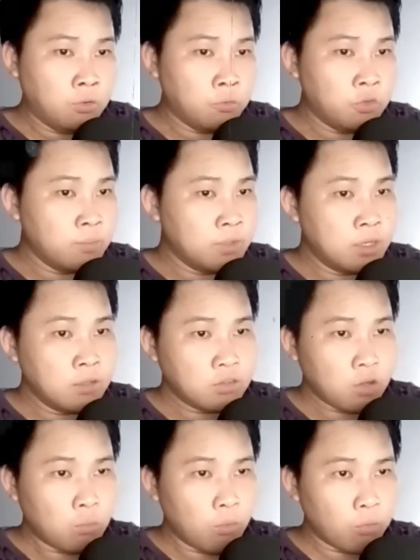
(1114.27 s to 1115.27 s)
Viên Minh hít
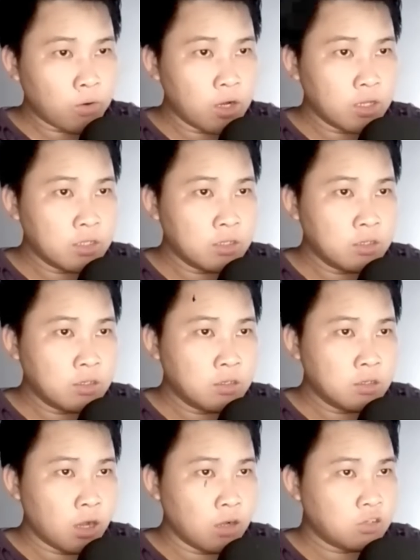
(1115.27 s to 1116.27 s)
sâu một hơi,
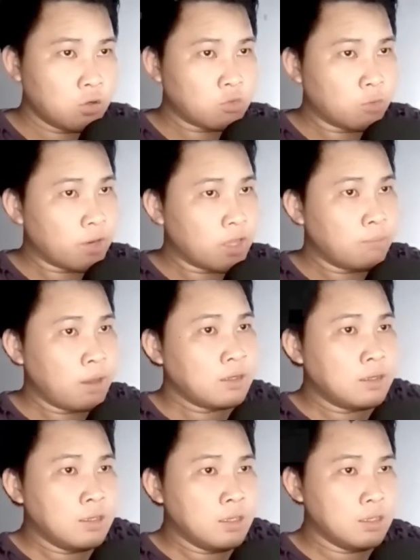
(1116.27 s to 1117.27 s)
ở sâu trong đáy mắt
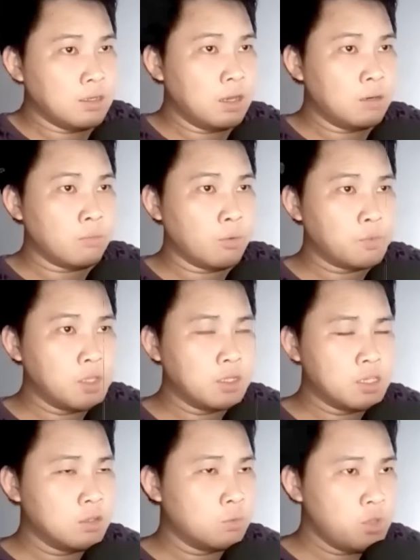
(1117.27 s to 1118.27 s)
hiện lên một tia
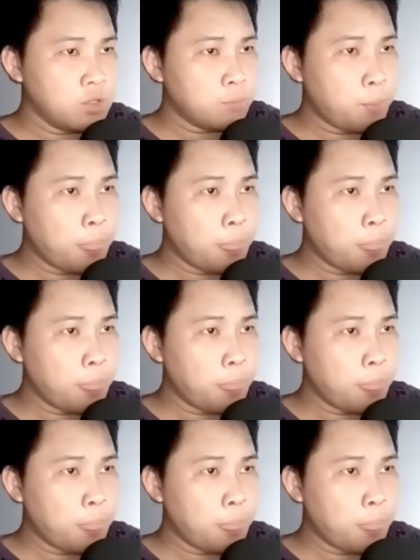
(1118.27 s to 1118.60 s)
kiên quyết.